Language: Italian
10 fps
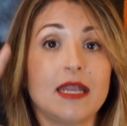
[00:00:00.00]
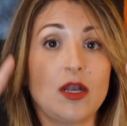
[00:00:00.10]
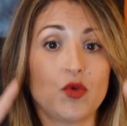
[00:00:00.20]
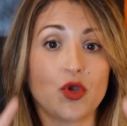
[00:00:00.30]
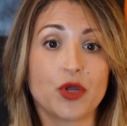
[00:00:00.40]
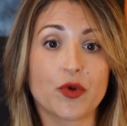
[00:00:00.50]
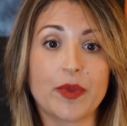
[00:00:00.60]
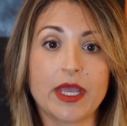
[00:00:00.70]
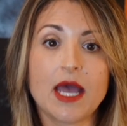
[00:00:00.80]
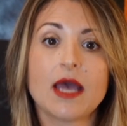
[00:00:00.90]
nell'Unione
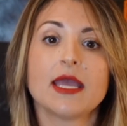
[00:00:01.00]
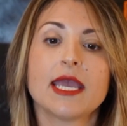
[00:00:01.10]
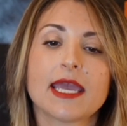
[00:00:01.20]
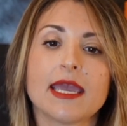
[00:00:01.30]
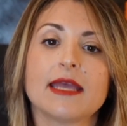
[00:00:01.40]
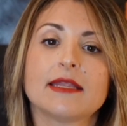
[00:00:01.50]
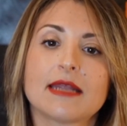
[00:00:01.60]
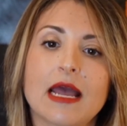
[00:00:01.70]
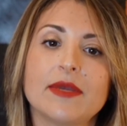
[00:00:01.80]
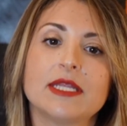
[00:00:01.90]
Europea e che
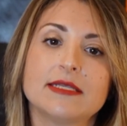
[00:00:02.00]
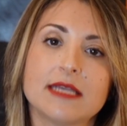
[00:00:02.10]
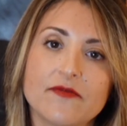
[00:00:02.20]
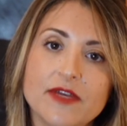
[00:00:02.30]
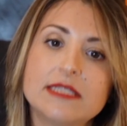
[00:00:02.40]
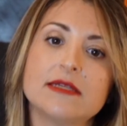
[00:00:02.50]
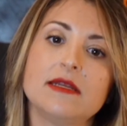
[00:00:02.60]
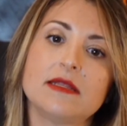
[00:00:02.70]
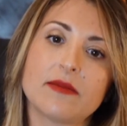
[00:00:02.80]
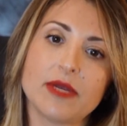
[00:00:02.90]
tramite i servizi
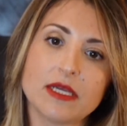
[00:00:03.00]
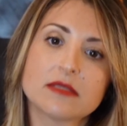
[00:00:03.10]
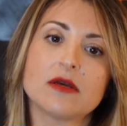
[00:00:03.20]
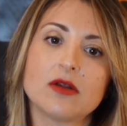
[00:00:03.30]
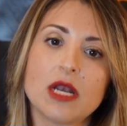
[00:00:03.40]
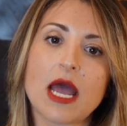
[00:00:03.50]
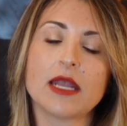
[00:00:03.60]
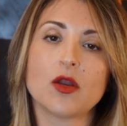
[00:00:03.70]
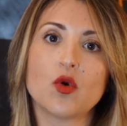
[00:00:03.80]
di intermediazione online